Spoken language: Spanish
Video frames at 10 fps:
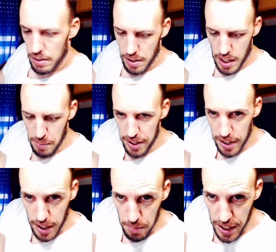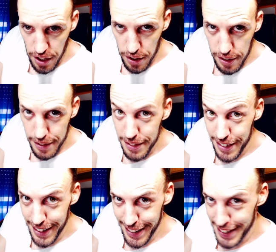Y que me acerque el micro.
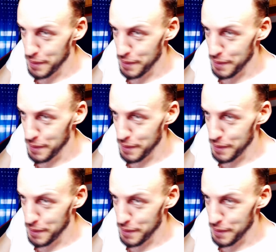¿Eh?